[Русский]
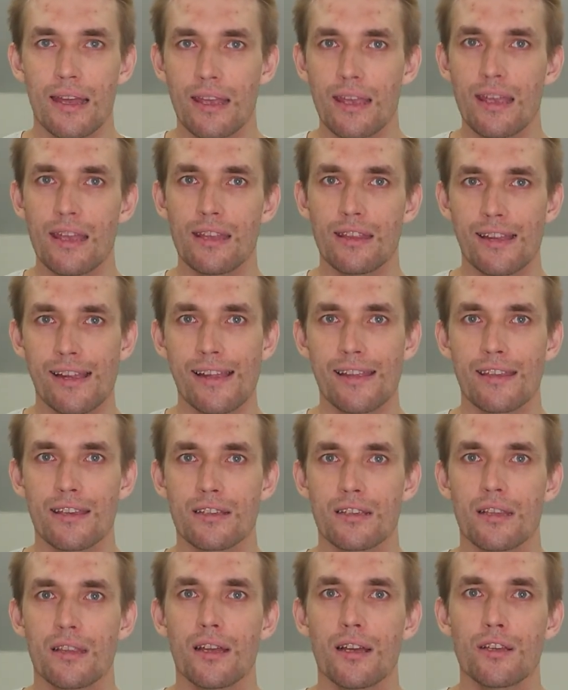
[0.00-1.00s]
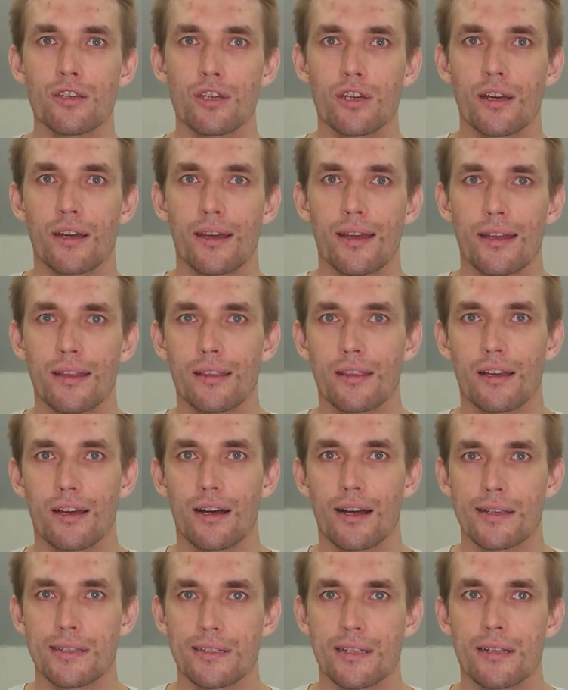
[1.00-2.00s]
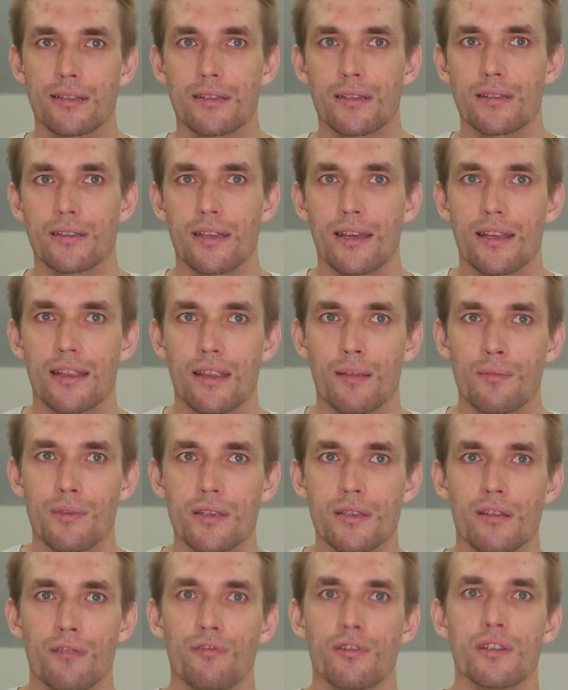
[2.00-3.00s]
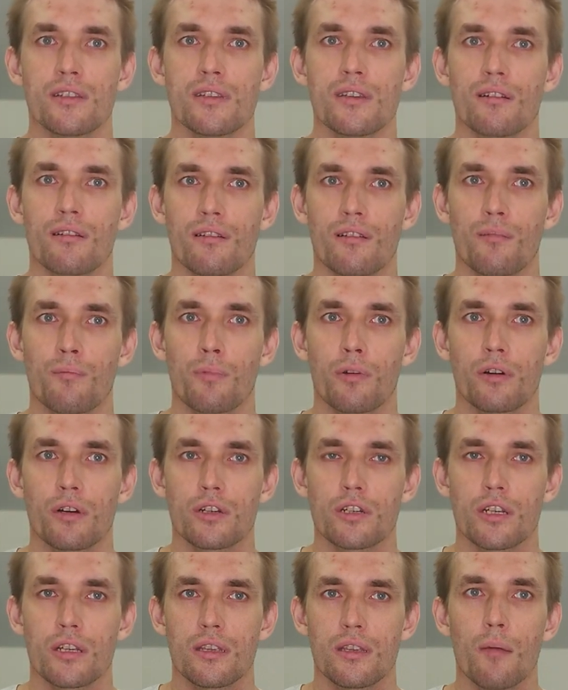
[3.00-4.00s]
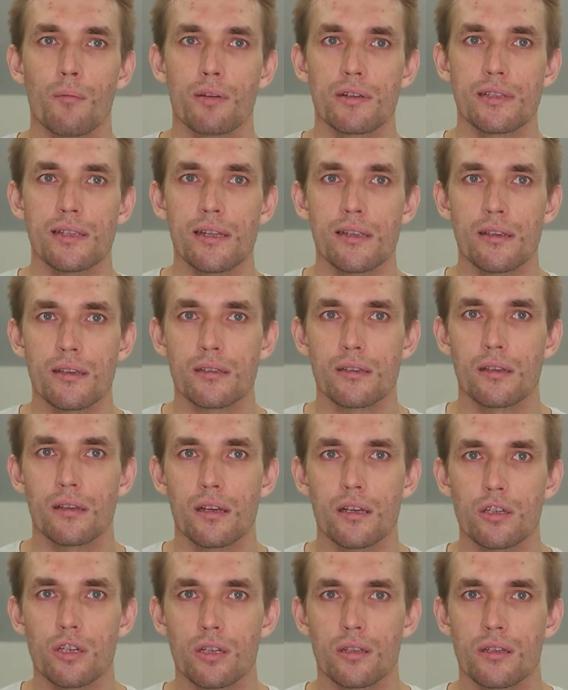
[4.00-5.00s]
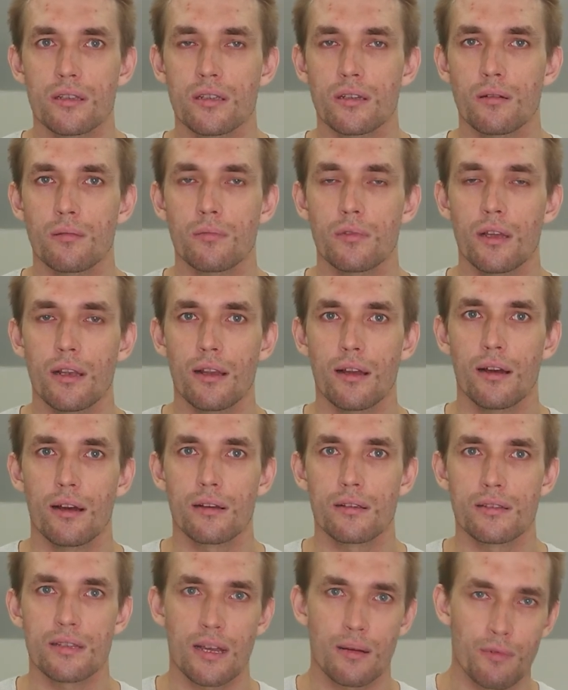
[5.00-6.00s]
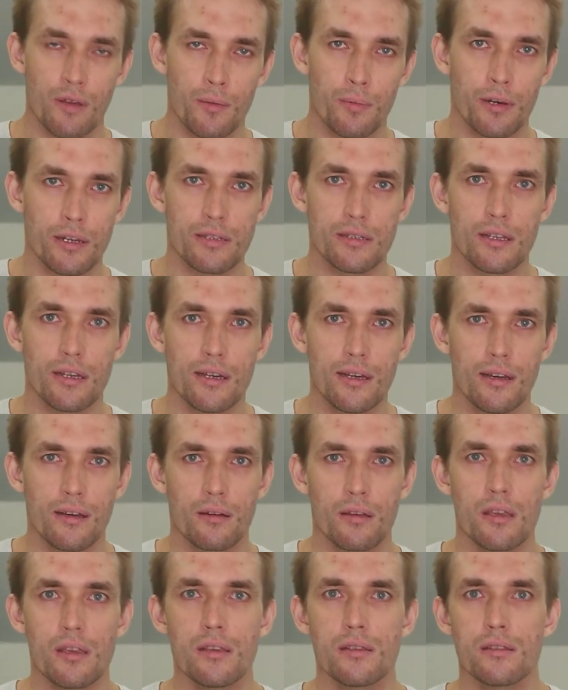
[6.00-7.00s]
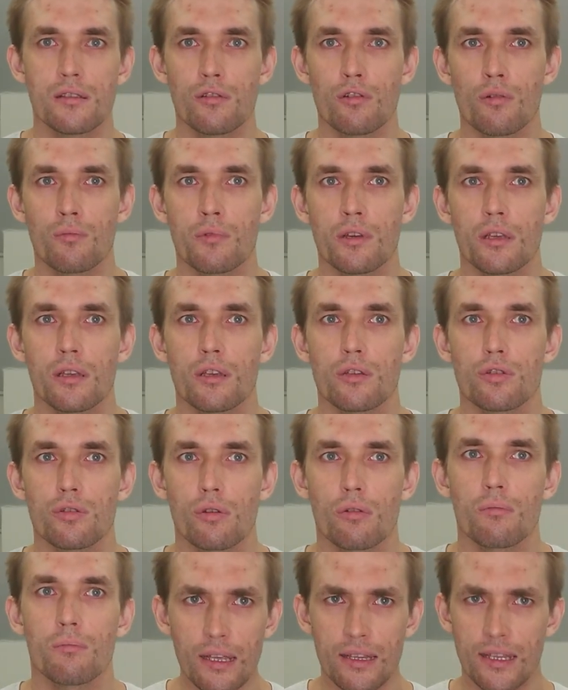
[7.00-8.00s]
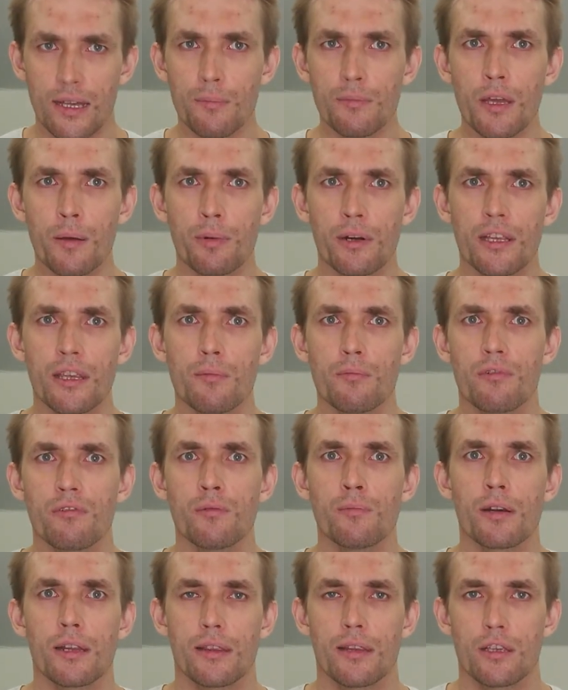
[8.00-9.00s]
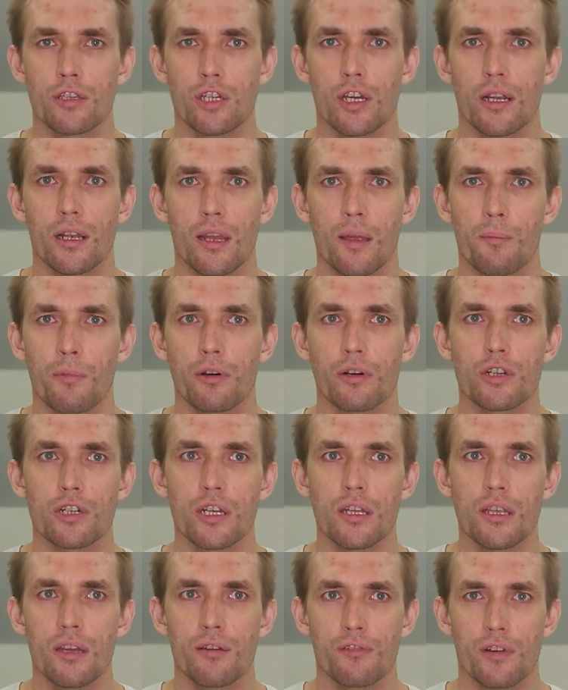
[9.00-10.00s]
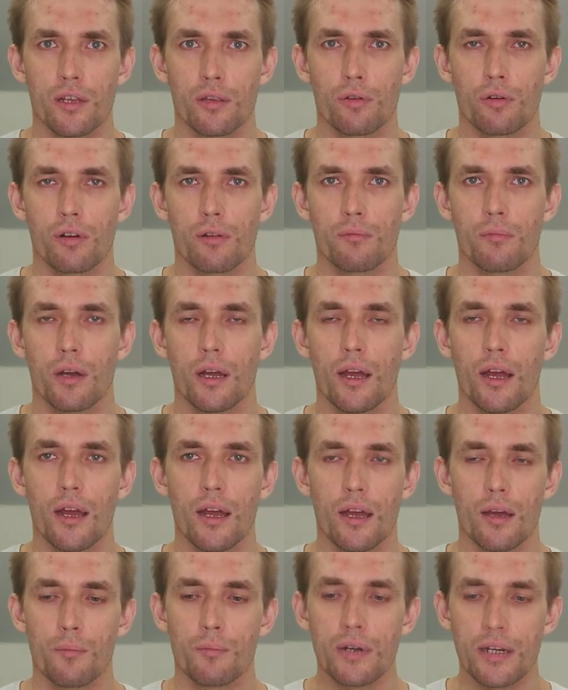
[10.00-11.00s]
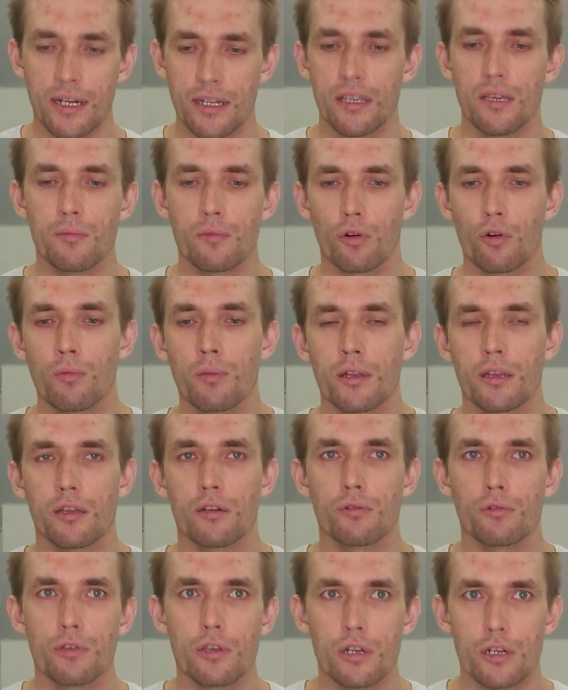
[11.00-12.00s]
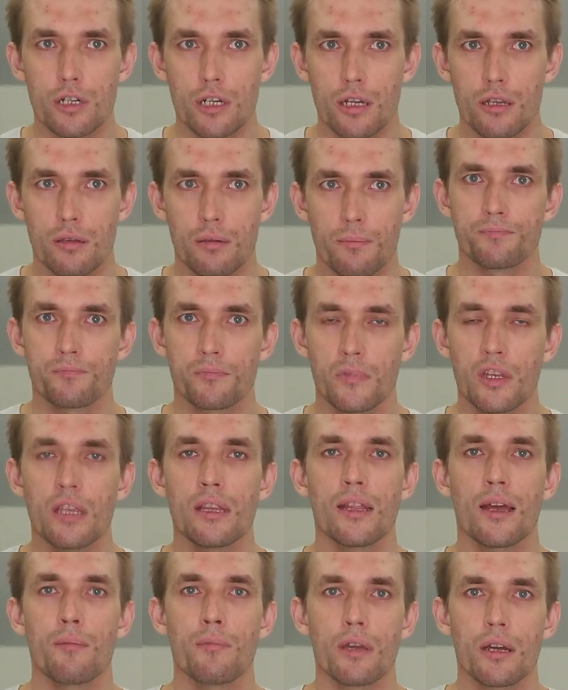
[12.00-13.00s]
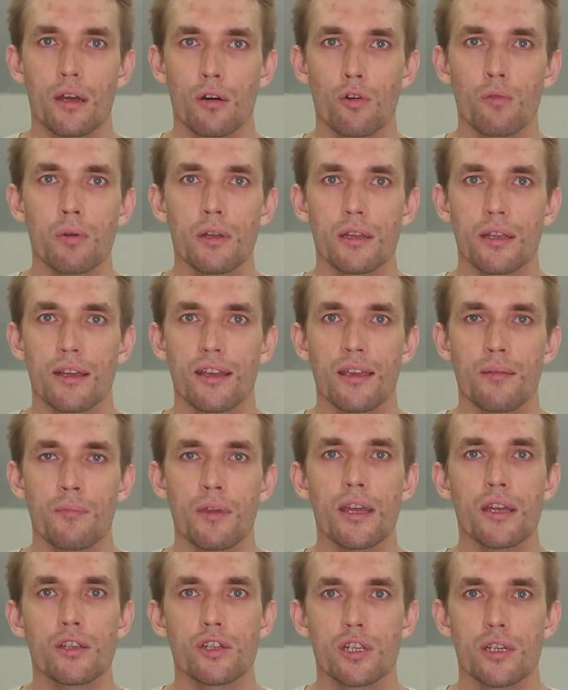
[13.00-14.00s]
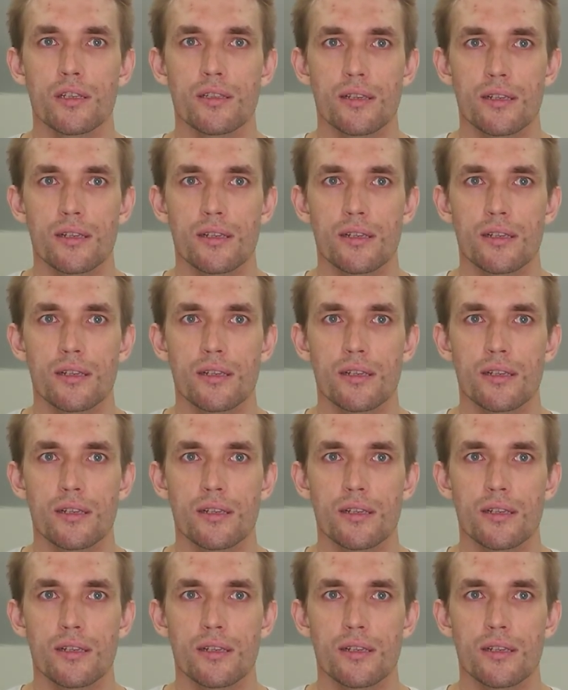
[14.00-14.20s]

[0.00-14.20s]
И третья задача – это остаться стоять на месте в фиксированном положении. Последняя задача, на самом деле, самая простая, и с нее мы и начнем. Нам необходимо выбрать начальное положение, в котором мы хотим робота удержать. Динамика робота имеет 6